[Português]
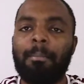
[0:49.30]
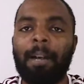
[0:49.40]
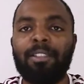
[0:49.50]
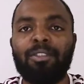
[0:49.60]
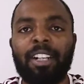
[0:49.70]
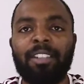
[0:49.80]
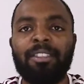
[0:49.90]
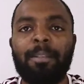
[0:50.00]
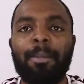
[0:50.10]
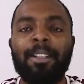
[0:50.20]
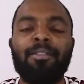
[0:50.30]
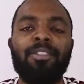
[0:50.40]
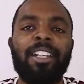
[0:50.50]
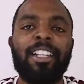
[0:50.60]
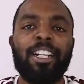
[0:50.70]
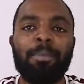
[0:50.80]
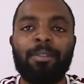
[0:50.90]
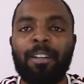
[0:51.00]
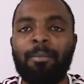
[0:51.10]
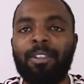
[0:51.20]
Mas os jogadores se apresentam no dia 10 para os
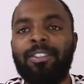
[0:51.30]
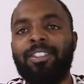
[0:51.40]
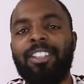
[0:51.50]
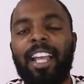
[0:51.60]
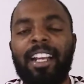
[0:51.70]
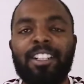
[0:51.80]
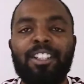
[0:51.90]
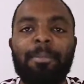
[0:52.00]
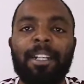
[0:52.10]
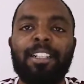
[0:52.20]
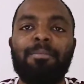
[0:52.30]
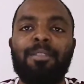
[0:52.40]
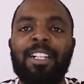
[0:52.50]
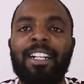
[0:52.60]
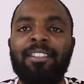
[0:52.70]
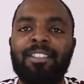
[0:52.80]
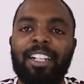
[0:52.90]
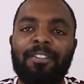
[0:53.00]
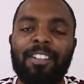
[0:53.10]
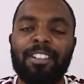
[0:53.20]
famosos testes de pré-temporada. O
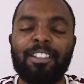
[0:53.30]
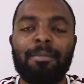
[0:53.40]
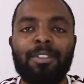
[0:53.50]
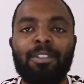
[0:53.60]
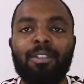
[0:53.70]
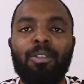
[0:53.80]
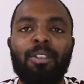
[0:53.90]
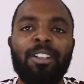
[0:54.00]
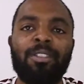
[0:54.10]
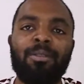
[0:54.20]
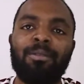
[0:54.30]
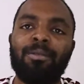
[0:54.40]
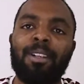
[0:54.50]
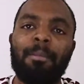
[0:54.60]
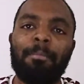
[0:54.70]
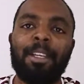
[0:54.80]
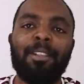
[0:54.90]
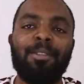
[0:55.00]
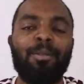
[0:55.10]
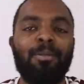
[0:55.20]
cara faz um exame fisiológico,
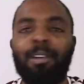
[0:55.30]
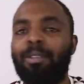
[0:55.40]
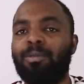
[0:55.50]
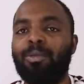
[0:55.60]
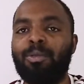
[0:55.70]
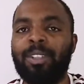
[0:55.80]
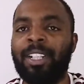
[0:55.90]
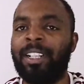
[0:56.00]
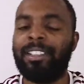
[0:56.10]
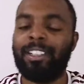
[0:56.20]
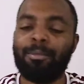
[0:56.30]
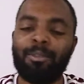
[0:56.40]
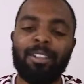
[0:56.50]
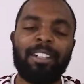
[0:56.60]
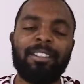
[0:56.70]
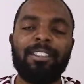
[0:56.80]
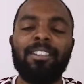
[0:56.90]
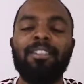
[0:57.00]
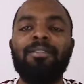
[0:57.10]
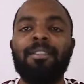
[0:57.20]
peso, altura, exame do
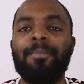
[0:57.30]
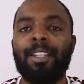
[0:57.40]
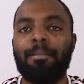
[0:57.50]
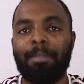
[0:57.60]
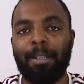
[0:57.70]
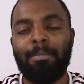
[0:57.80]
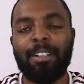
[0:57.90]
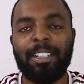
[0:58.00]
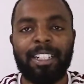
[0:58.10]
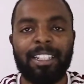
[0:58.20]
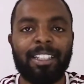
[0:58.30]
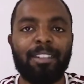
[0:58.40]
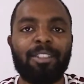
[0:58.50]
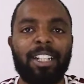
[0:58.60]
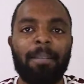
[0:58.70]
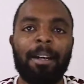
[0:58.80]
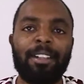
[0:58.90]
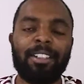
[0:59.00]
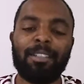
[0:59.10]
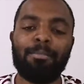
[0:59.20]
coração, para poder iniciar os
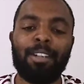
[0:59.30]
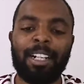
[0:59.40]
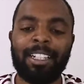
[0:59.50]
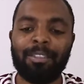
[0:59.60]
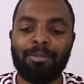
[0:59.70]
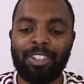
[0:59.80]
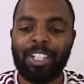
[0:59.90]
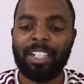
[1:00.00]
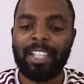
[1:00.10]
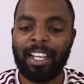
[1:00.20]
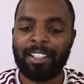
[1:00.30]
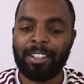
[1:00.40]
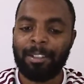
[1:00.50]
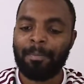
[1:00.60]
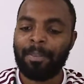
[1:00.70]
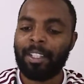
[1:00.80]
trabalhos de temporada no dia 10.